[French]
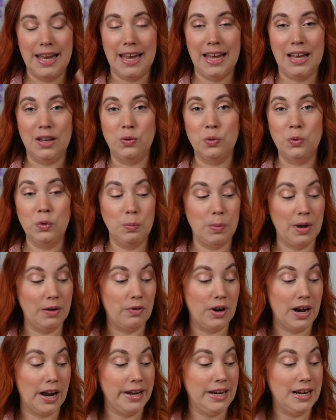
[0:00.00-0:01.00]
Et donc ben
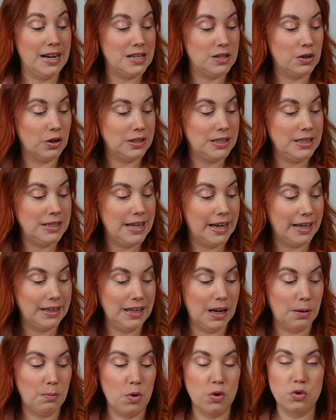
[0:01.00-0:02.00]
voilà, il est sorti
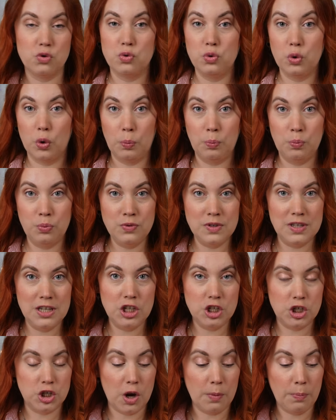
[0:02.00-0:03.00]
dernièrement sur
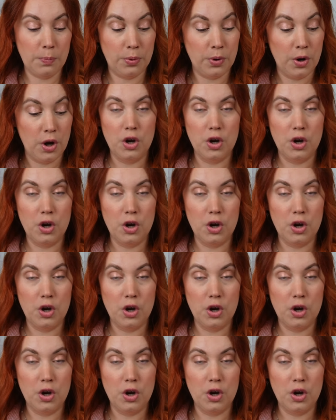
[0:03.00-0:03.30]
Boozy Shop.